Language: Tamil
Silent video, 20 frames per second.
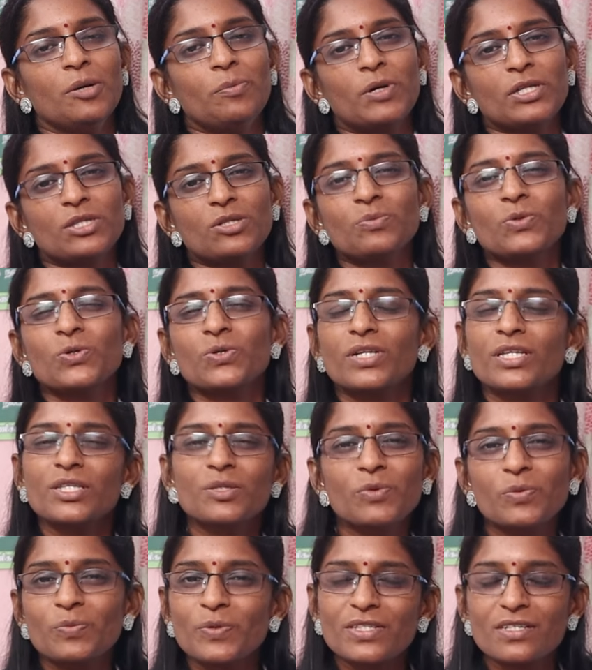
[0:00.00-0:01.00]

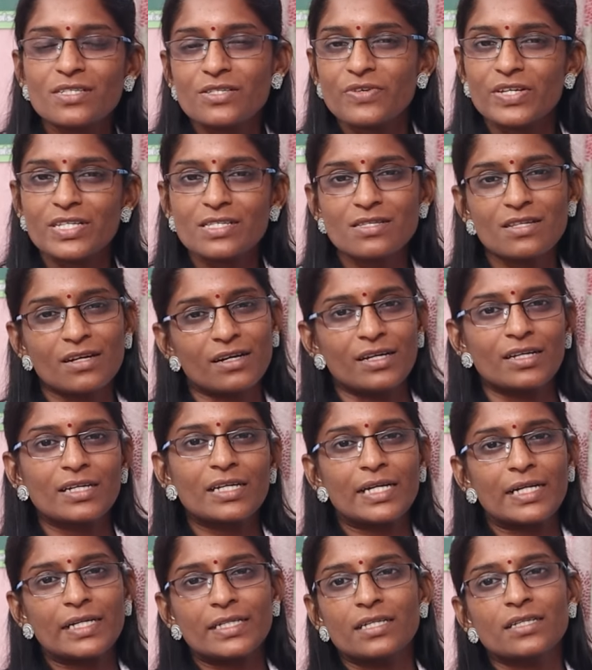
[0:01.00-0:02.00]
பத்தொம்போதுலேருந்து முப்பத்தஞ்சு வயசு தாங்க
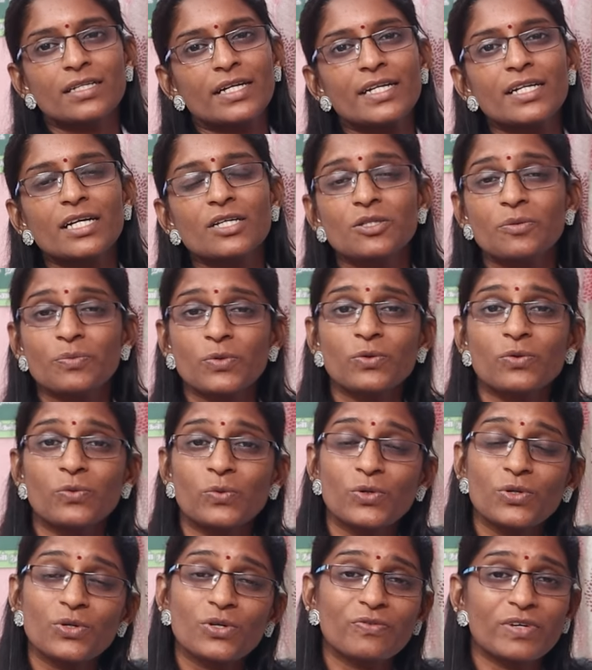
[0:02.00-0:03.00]
கரெக்டாக ரெண்டாவது இப்போ
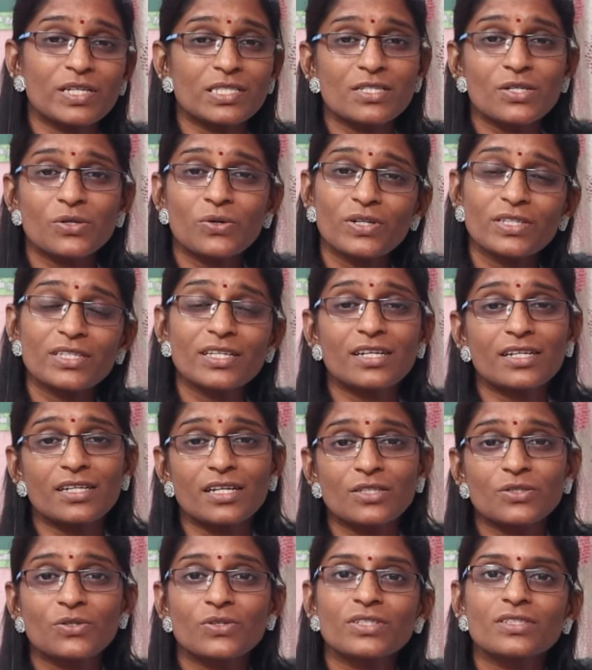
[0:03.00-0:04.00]
ஒரு ஃபஸ்ட்டு குழந்தை
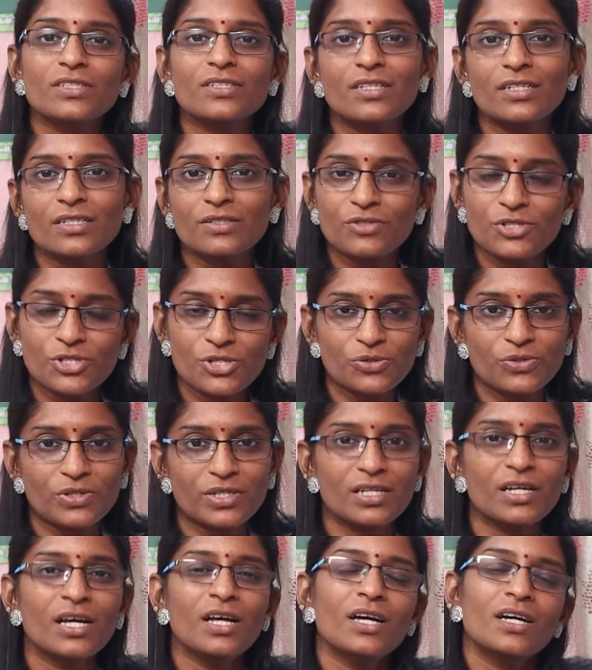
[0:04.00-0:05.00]
ரெண்டாவது குழந்தை ரெண்டு விஷயம்
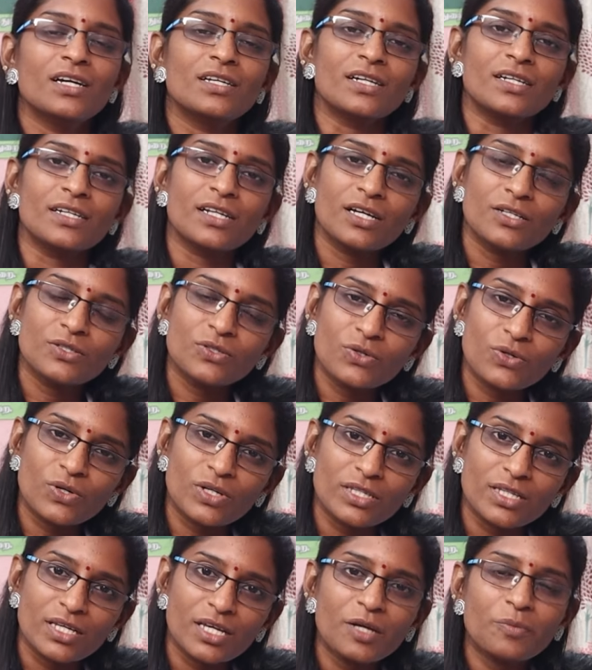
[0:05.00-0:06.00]
இருக்குது ரெண்டாவது
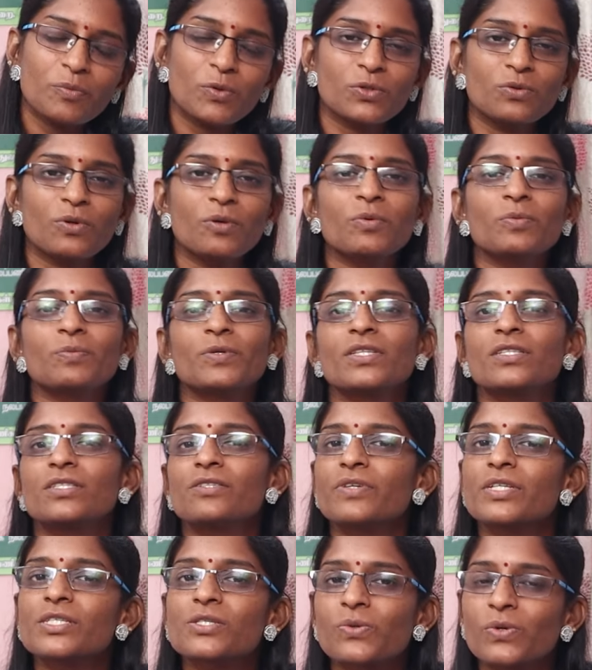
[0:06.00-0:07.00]
குழந்தையே பொதுவாக
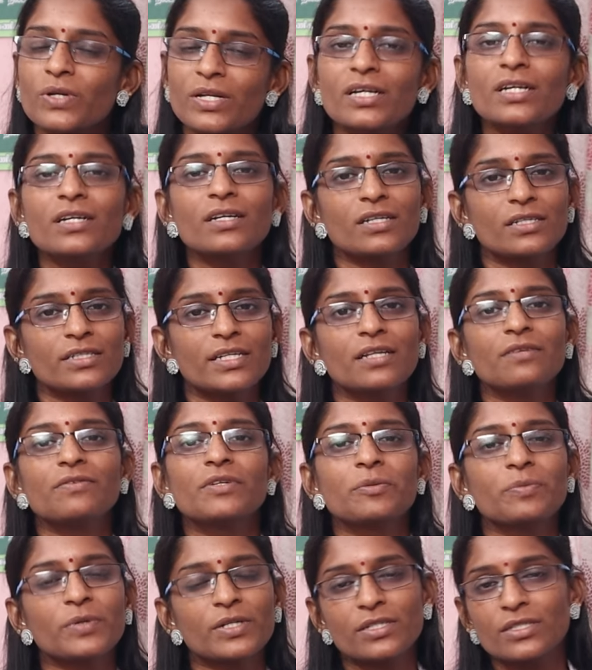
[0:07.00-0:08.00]
முப்பத்தஞ்சு வயசுக்குள்ளே
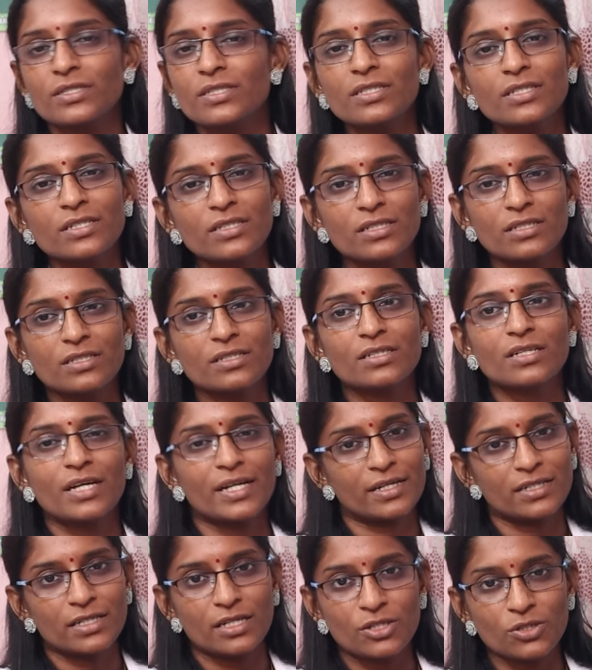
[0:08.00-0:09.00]
டெலிவரி பண்ணுறது
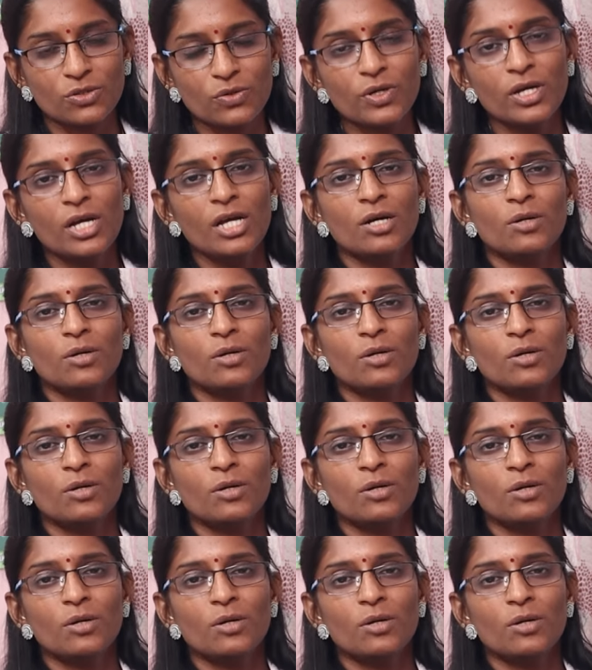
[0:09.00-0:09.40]
கரெக்டாக இருக்கும்